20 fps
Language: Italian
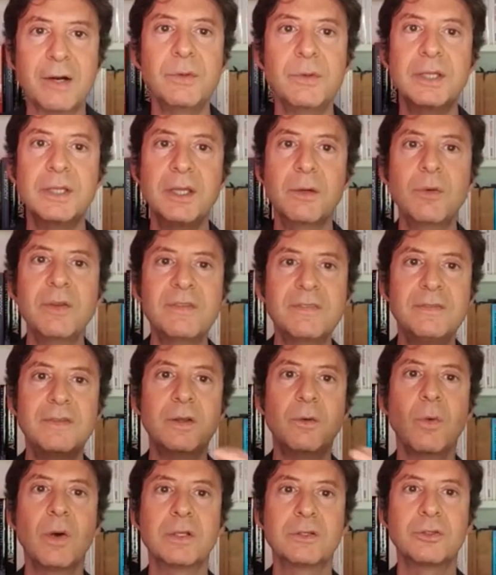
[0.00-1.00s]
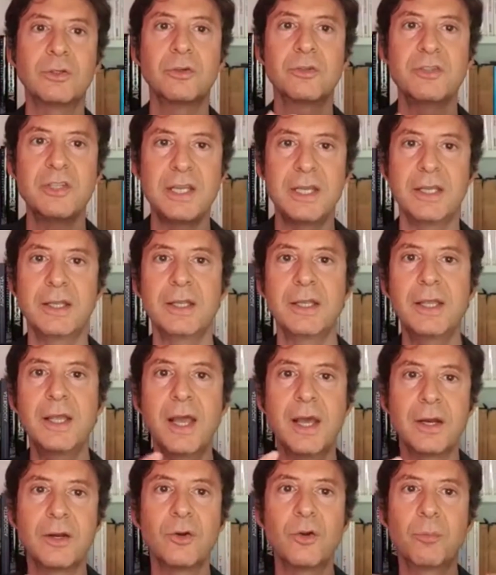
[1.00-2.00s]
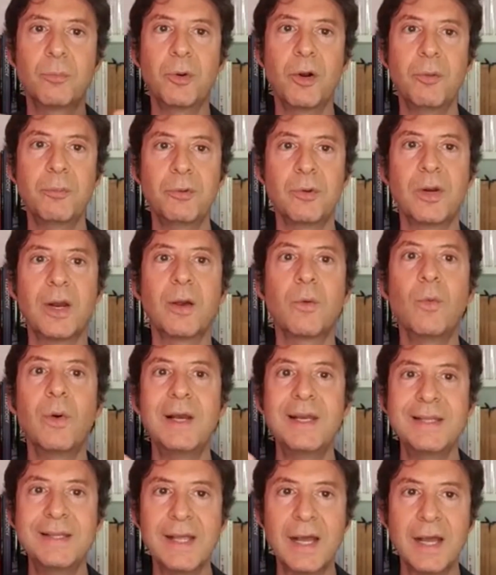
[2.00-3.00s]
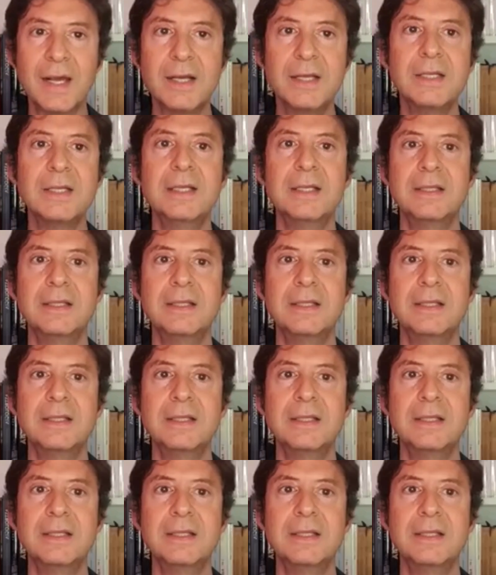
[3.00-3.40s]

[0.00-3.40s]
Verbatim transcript: quindi questi quattro segni hanno proprio la qualità